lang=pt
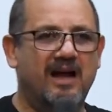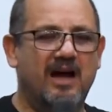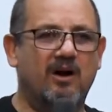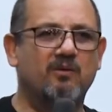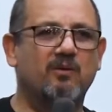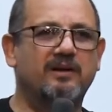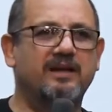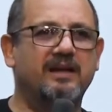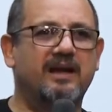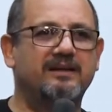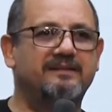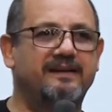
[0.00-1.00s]
Algo
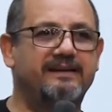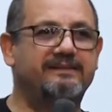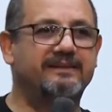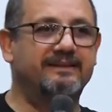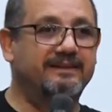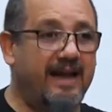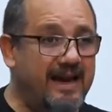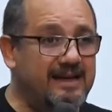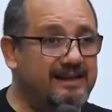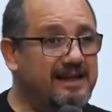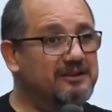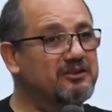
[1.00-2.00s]
que a gente
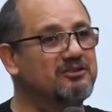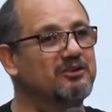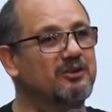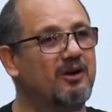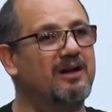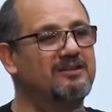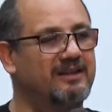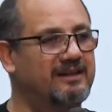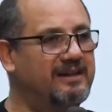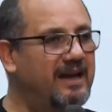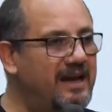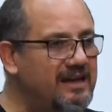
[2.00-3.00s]
tem dentro de nós,
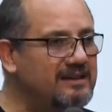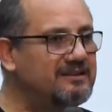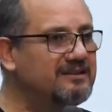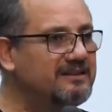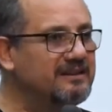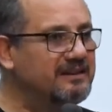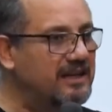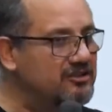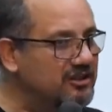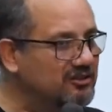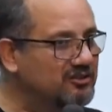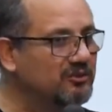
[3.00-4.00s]
aqueles que têm
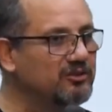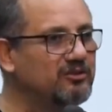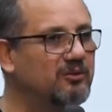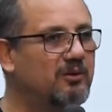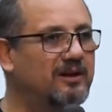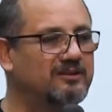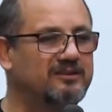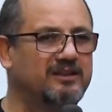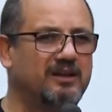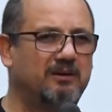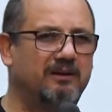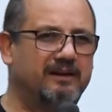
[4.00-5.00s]
Jesus no
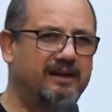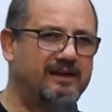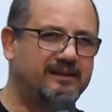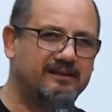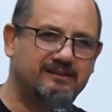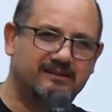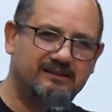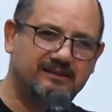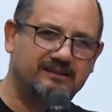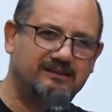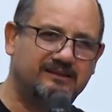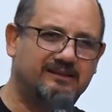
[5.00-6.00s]
coração, aqueles que,
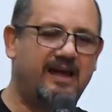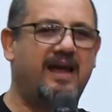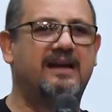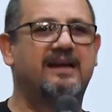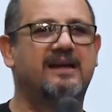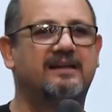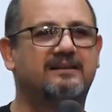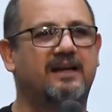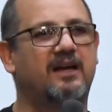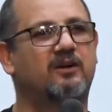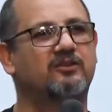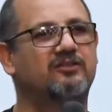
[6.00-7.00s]
que seguem a
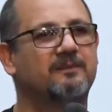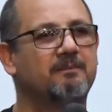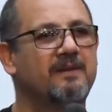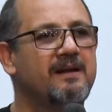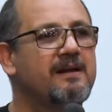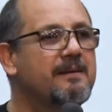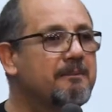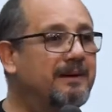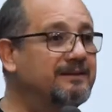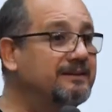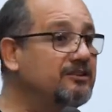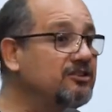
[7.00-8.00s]
Deus,
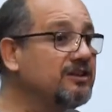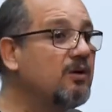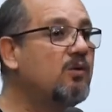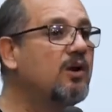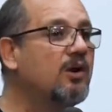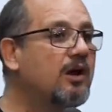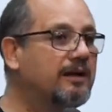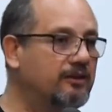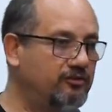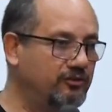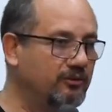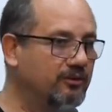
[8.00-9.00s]
mas a gente não coloca
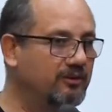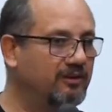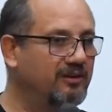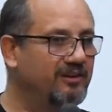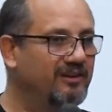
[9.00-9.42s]
isso,